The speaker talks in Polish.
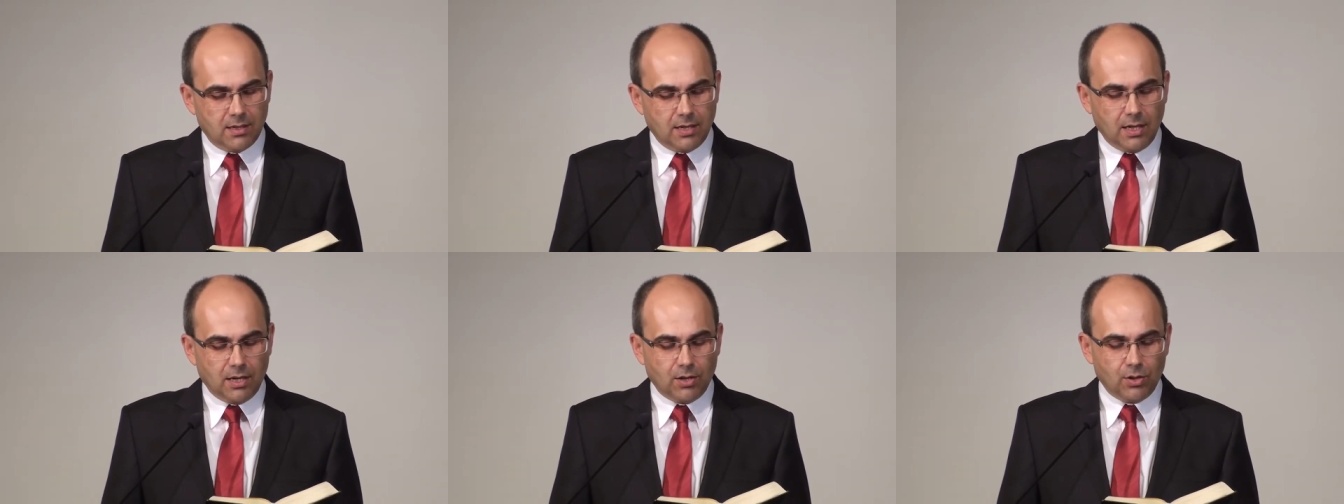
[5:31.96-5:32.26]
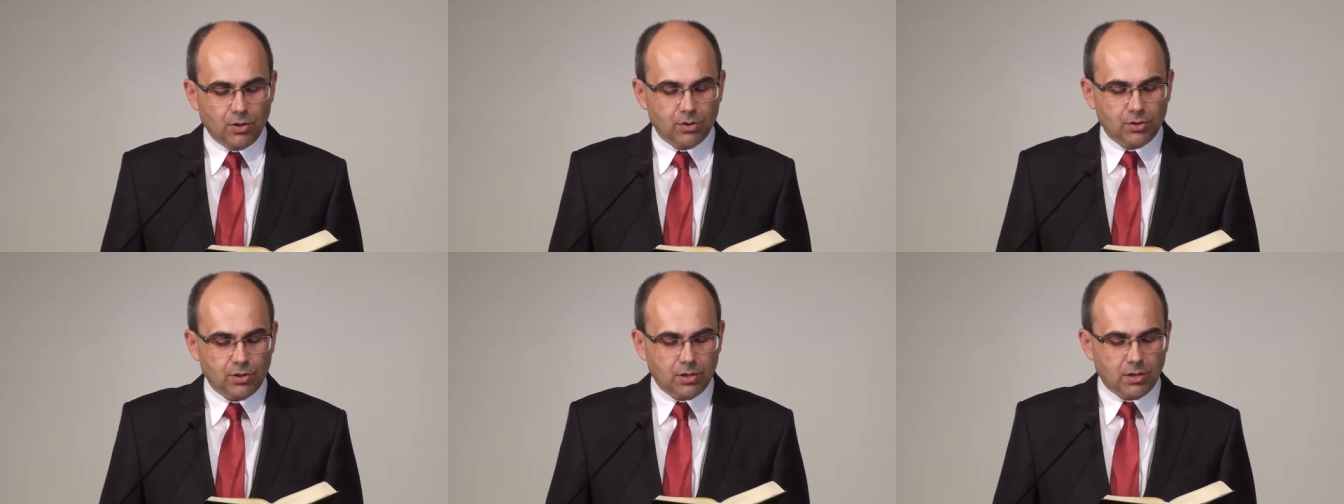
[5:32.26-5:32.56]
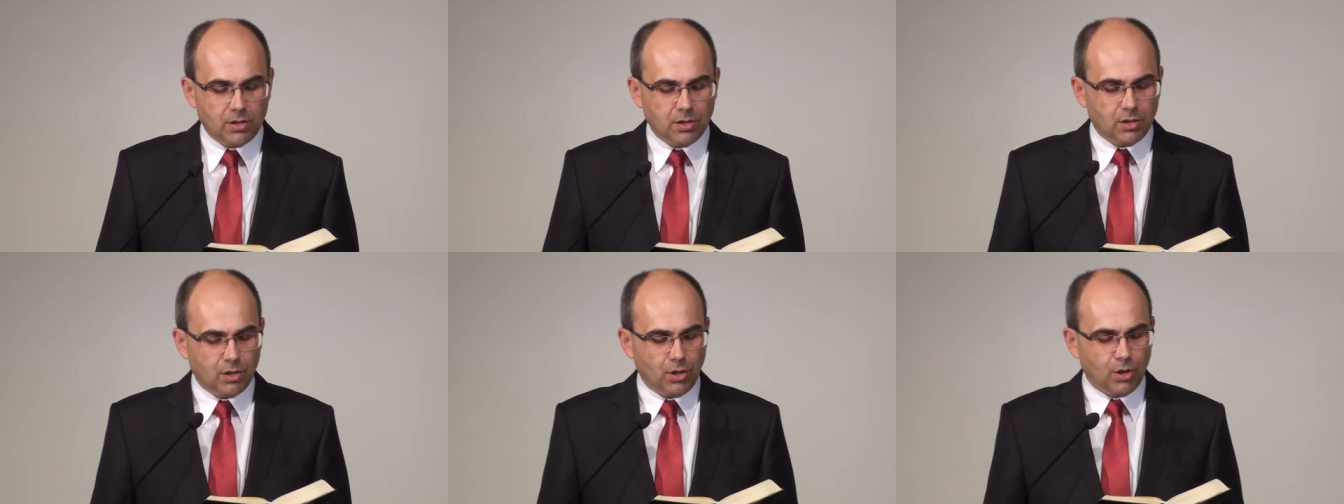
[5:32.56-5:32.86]
A on,
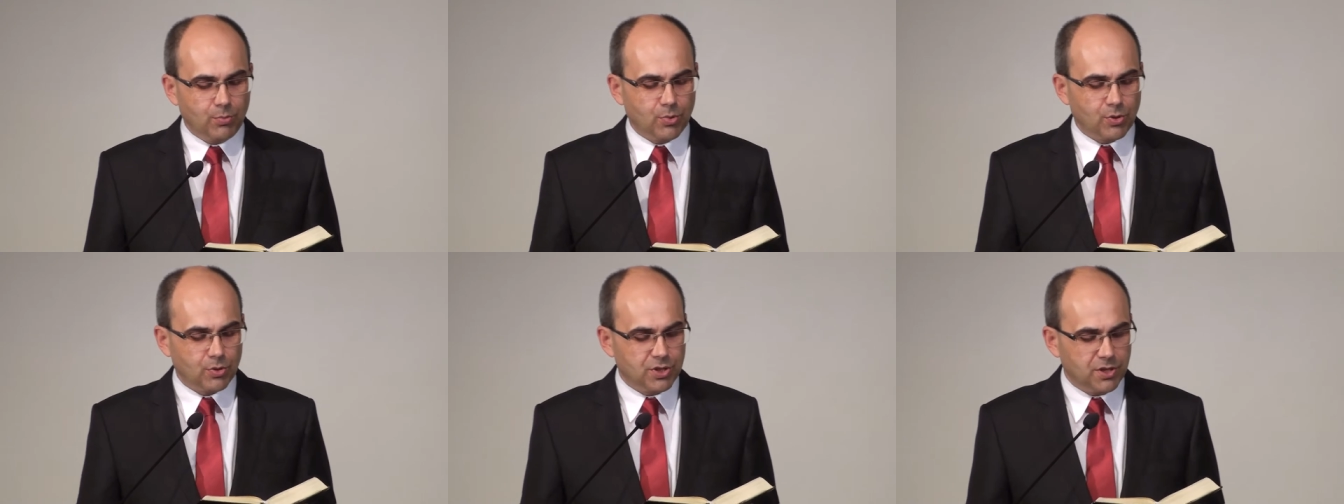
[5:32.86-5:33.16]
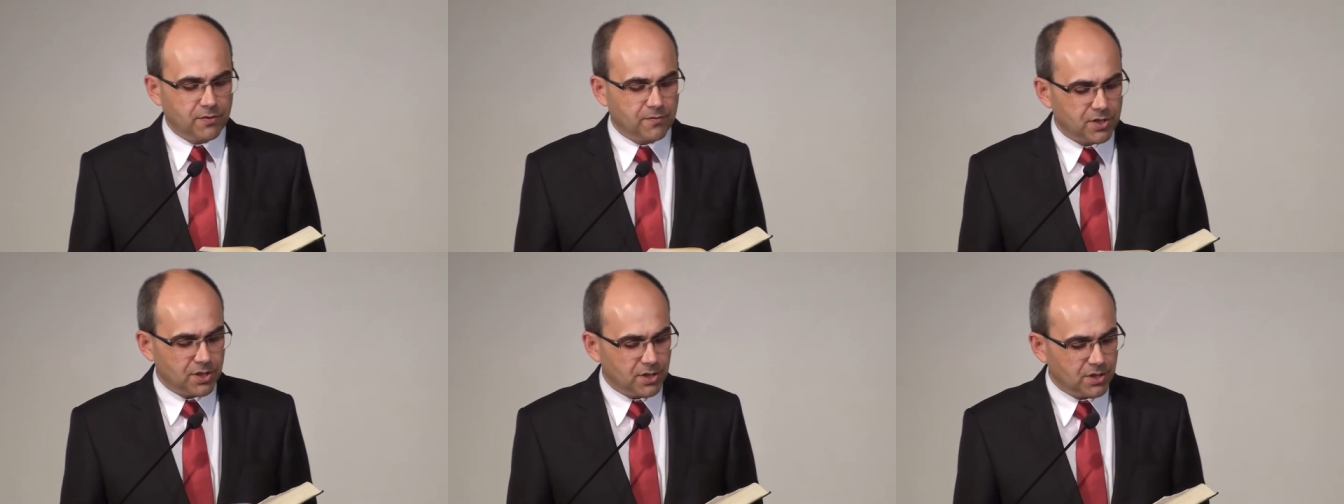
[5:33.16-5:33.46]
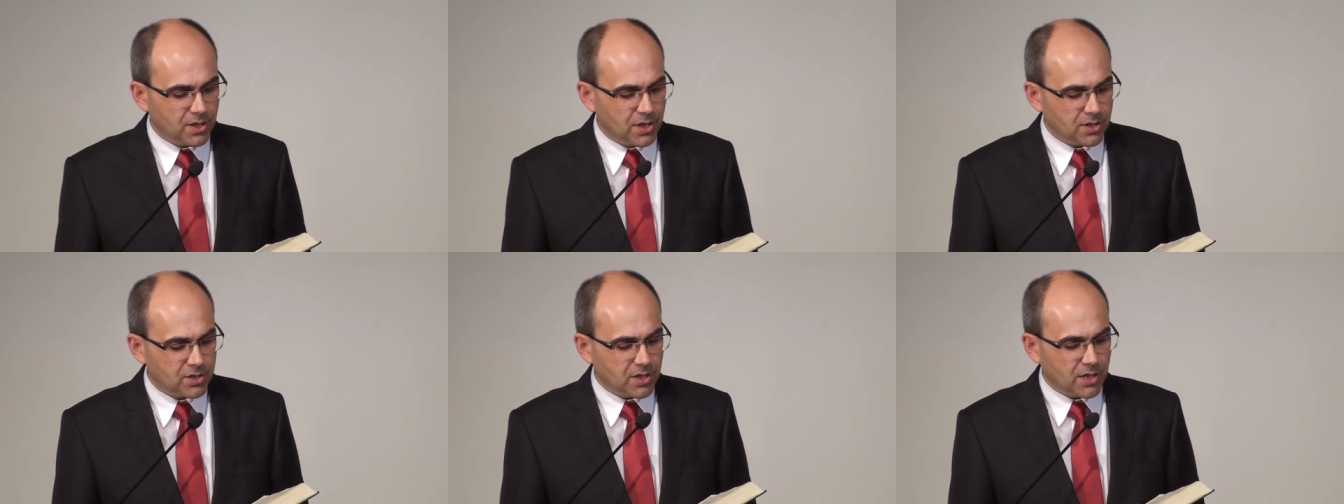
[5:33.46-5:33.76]
obróciwszy
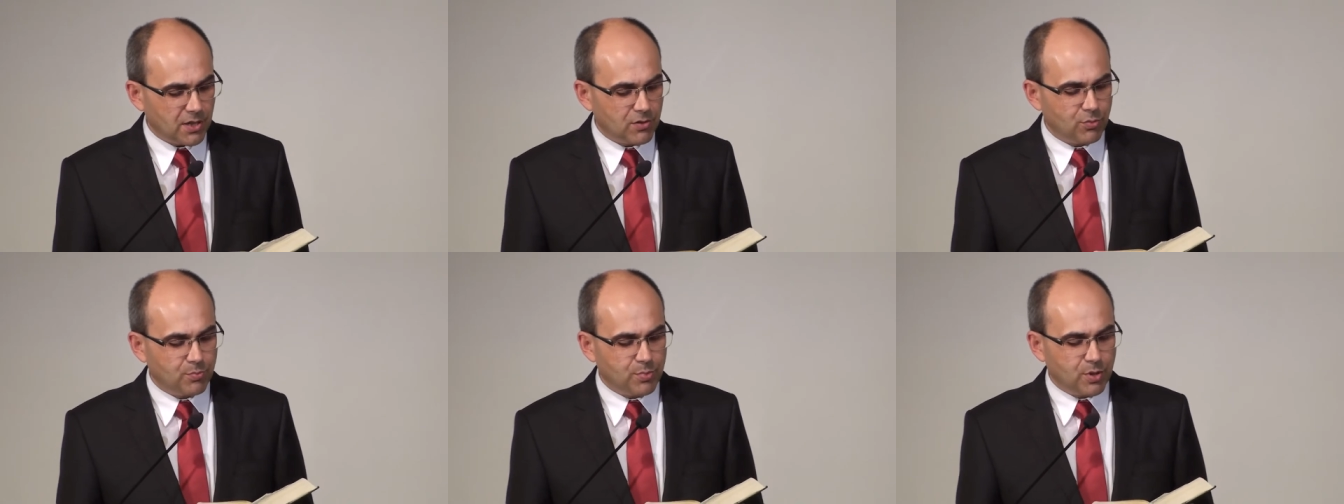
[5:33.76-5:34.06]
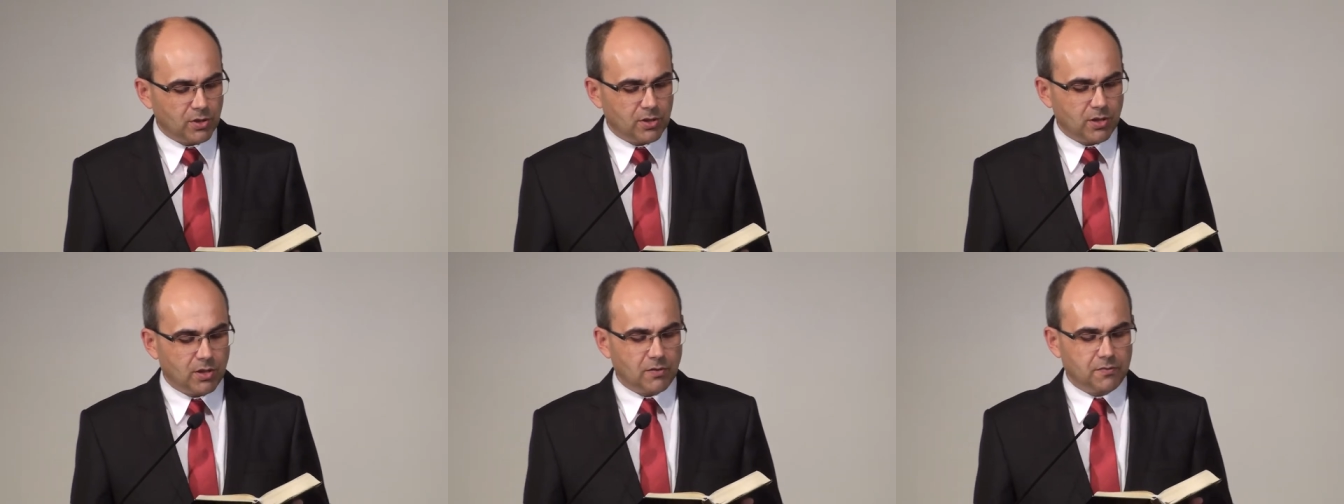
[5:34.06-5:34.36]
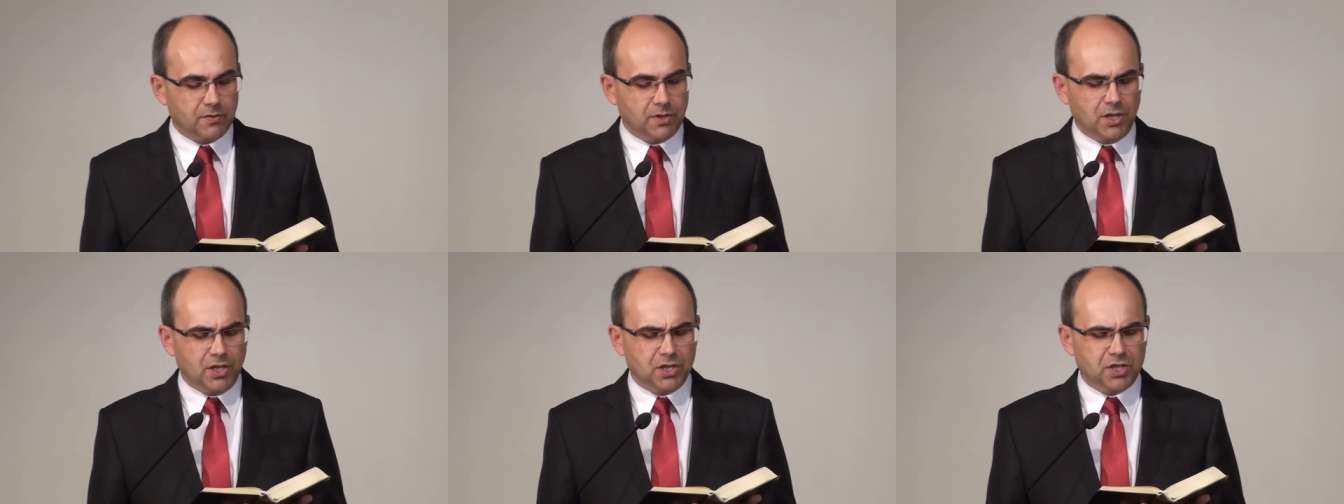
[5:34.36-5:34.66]
się, rzekł
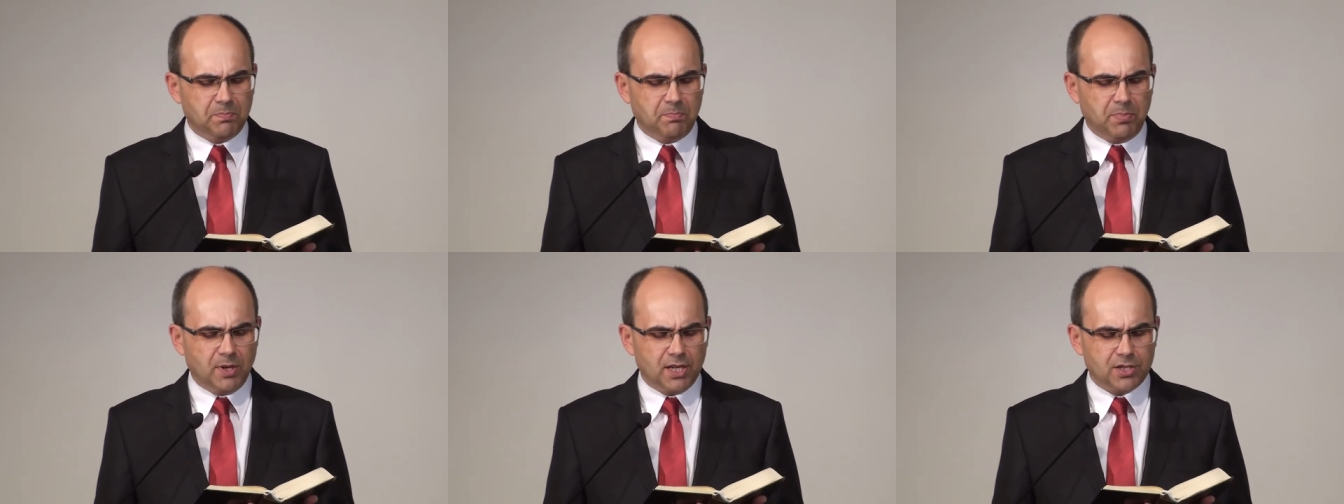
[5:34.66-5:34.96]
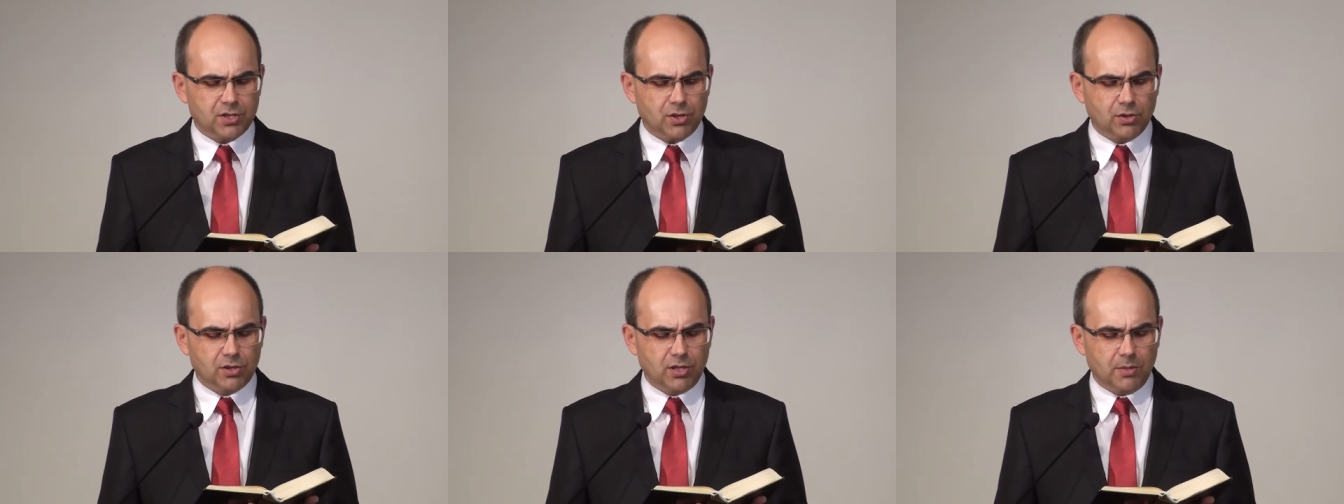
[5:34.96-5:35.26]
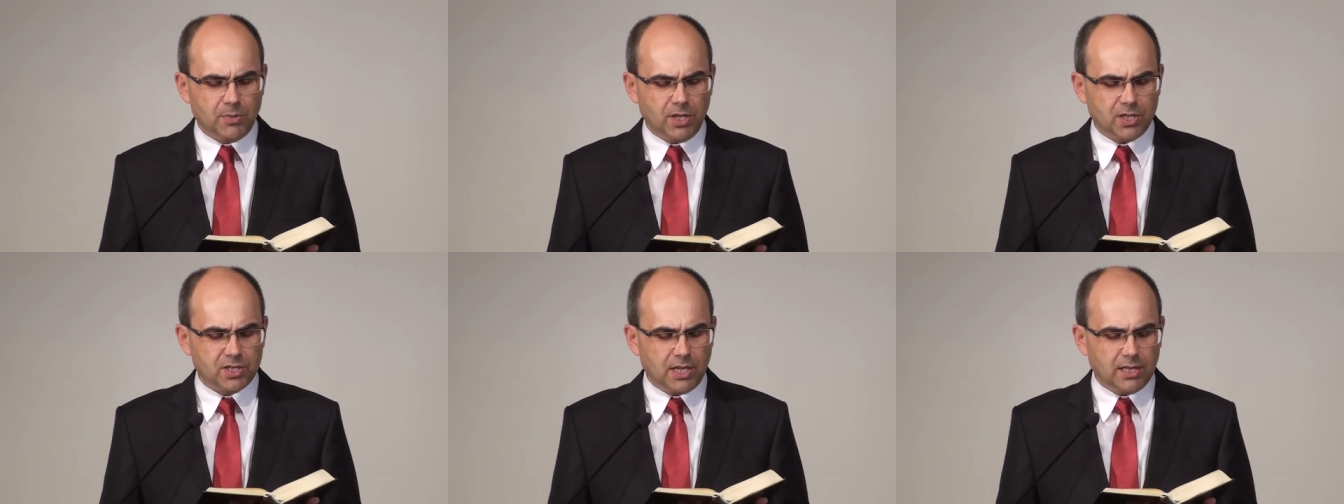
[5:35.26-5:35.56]
Piotrowi: Idź precz ode
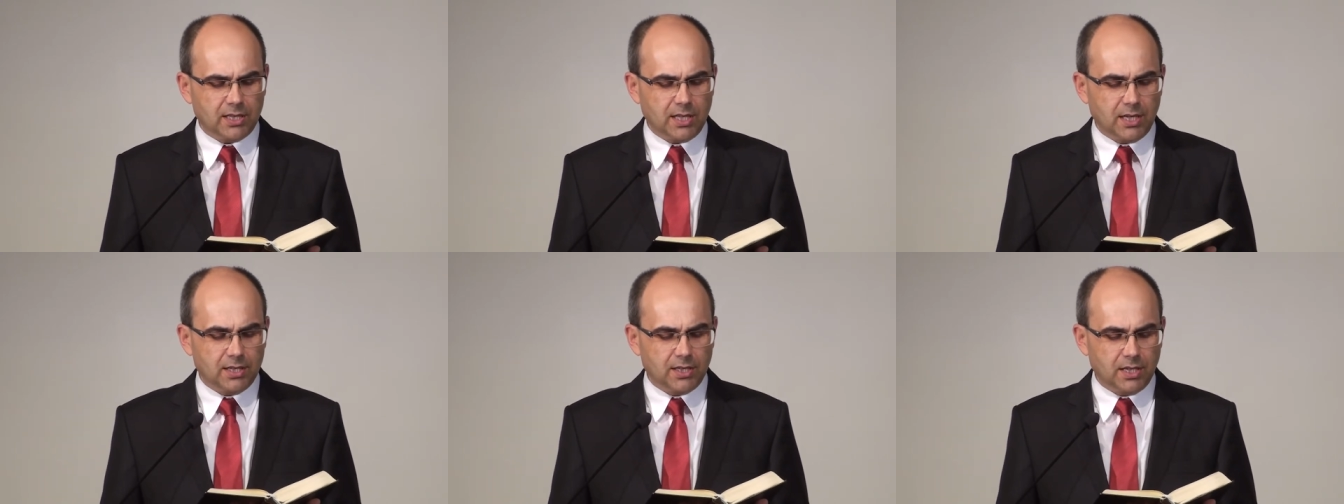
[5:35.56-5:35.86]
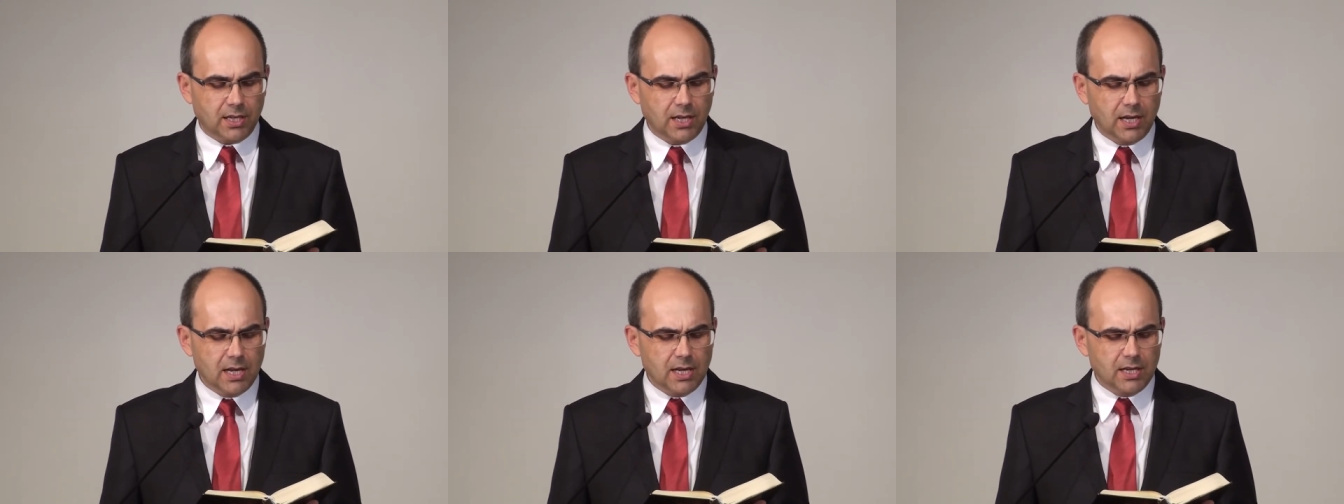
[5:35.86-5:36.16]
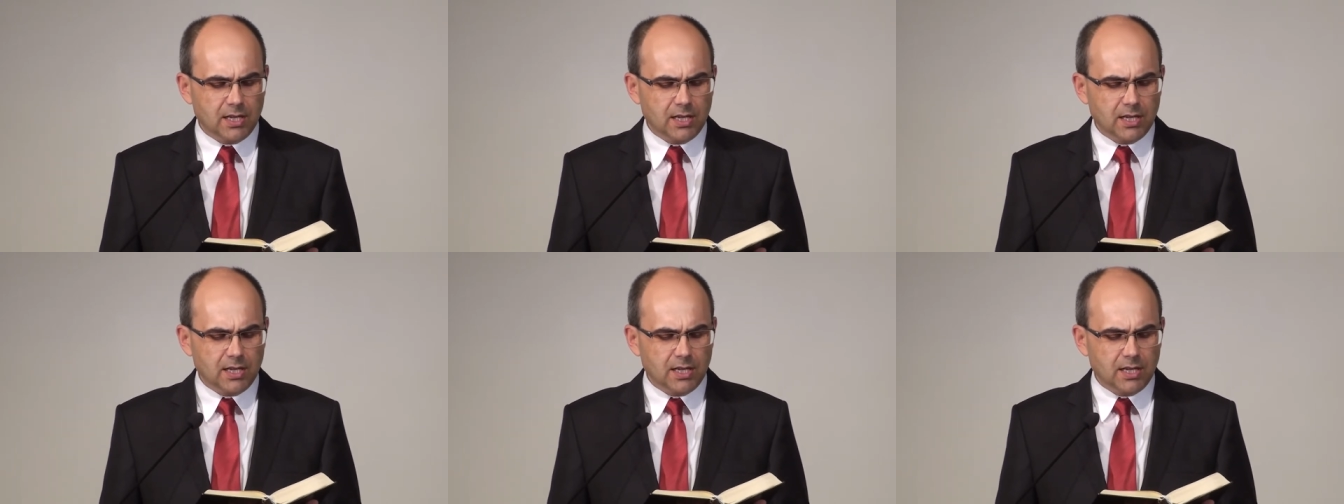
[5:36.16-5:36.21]
mnie, szatanie,